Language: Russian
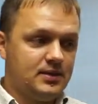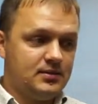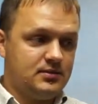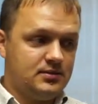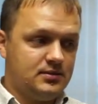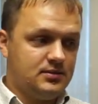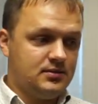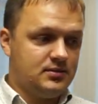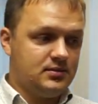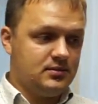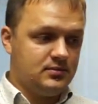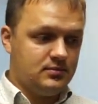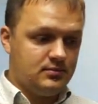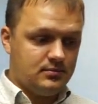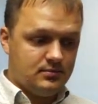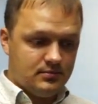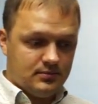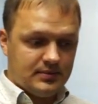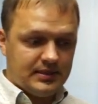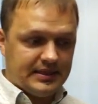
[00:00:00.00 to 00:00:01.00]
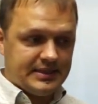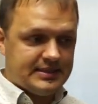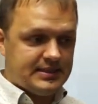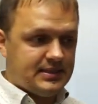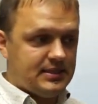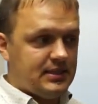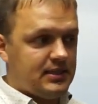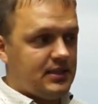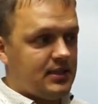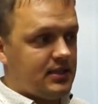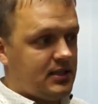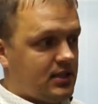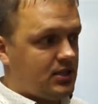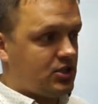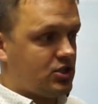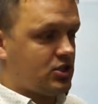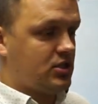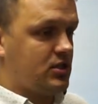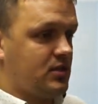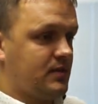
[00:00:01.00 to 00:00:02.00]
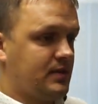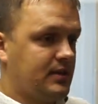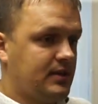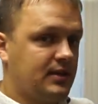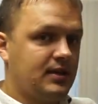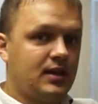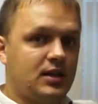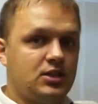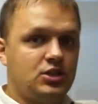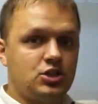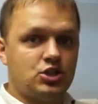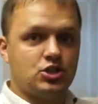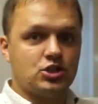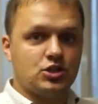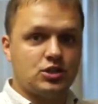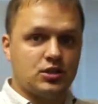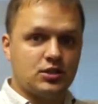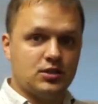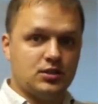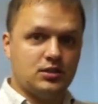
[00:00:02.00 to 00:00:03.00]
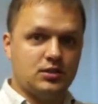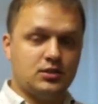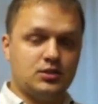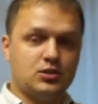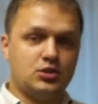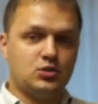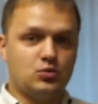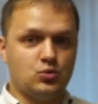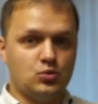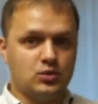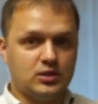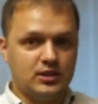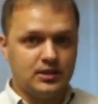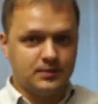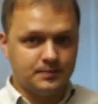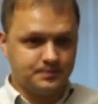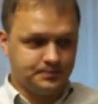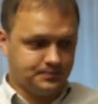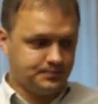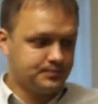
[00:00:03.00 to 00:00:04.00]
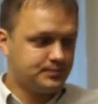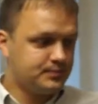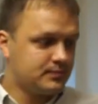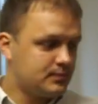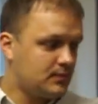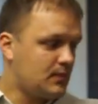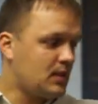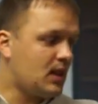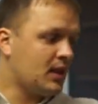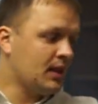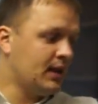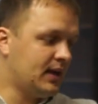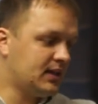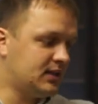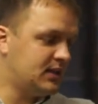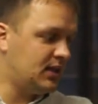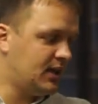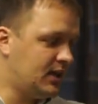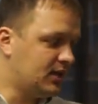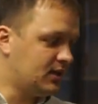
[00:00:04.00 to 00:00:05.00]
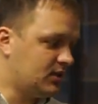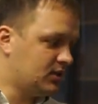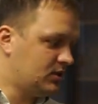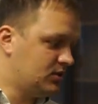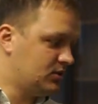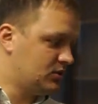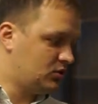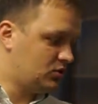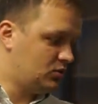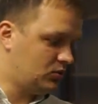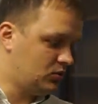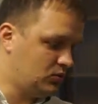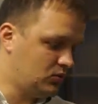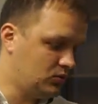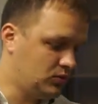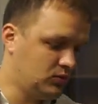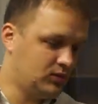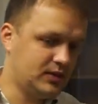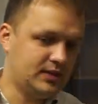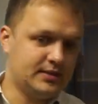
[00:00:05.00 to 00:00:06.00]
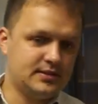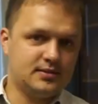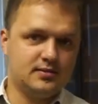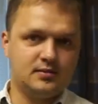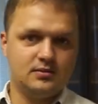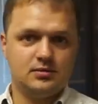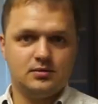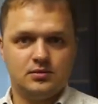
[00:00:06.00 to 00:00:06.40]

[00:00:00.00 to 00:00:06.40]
Э, гостиная наша граничит э, с кухней. Отделяет зону у нас